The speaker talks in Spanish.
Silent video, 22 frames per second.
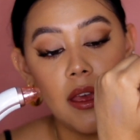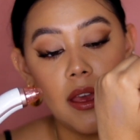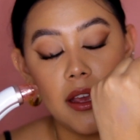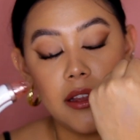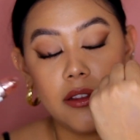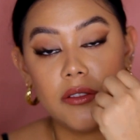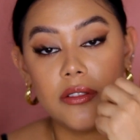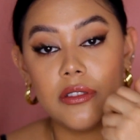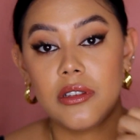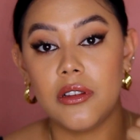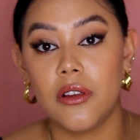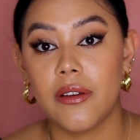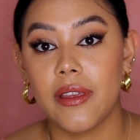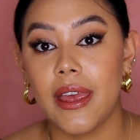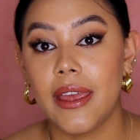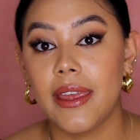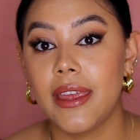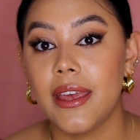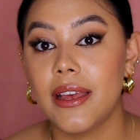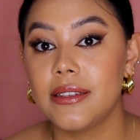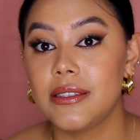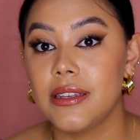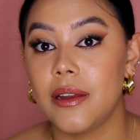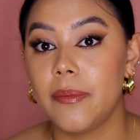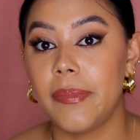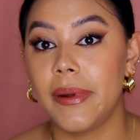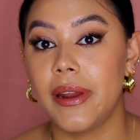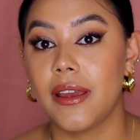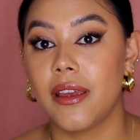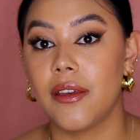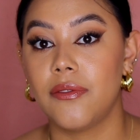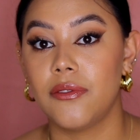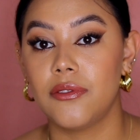Entonces lo que hay que hacer
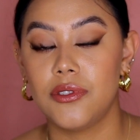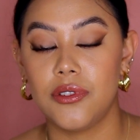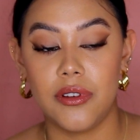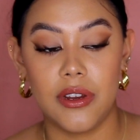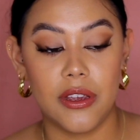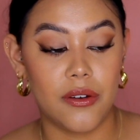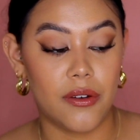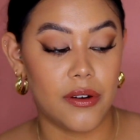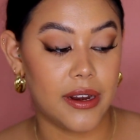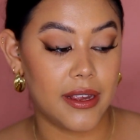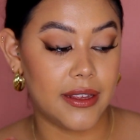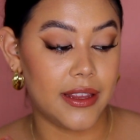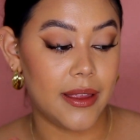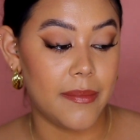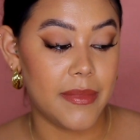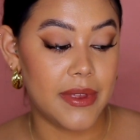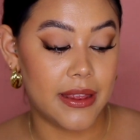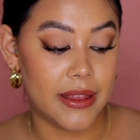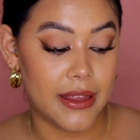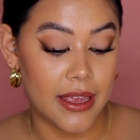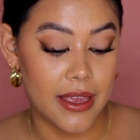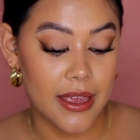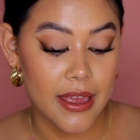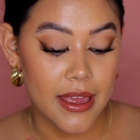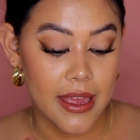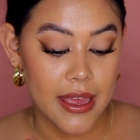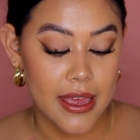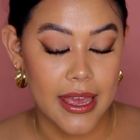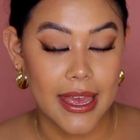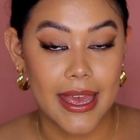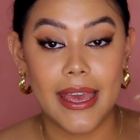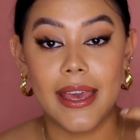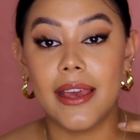para que funcione correctamente
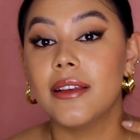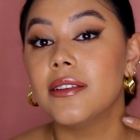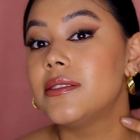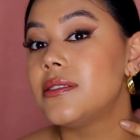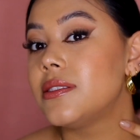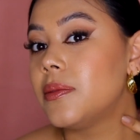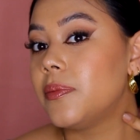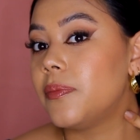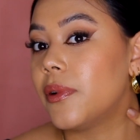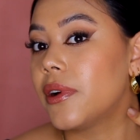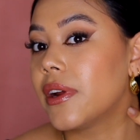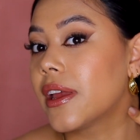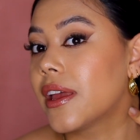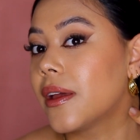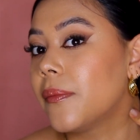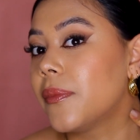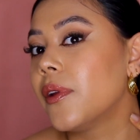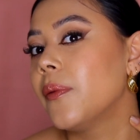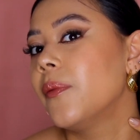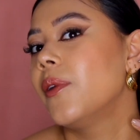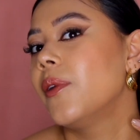es, por ejemplo,